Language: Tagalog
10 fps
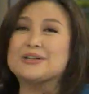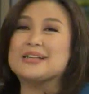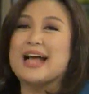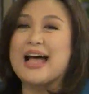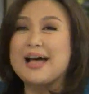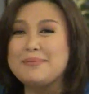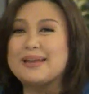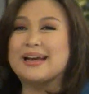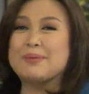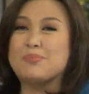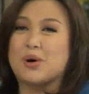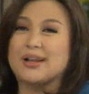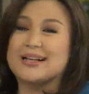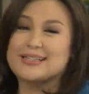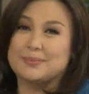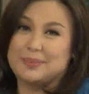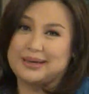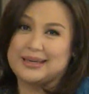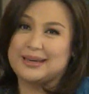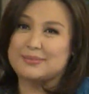niyo sa namin ang importance ng
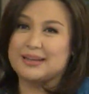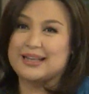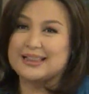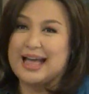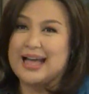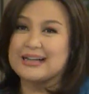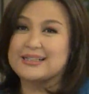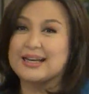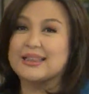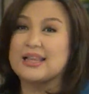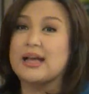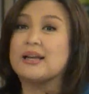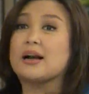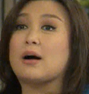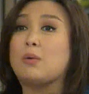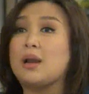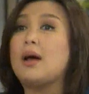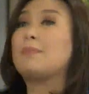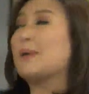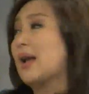pagiging matatag sa gitna ng
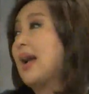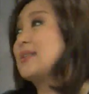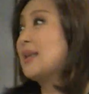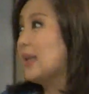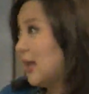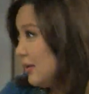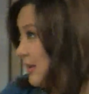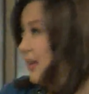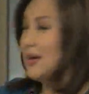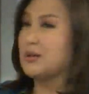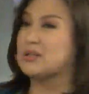kawalang pag-asa, lalo na ikaw,